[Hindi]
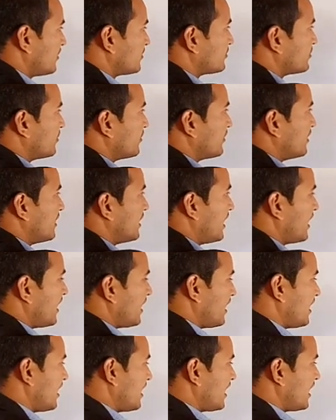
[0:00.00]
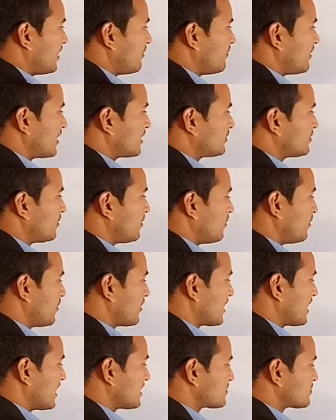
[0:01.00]
तो ये एक वर्ग तो हो
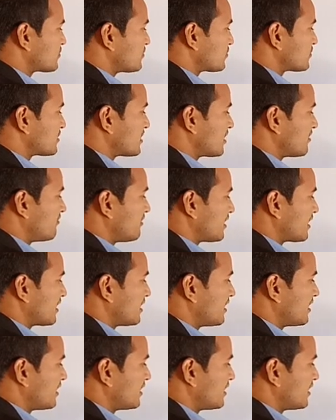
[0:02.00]
गया शोषक वर्ग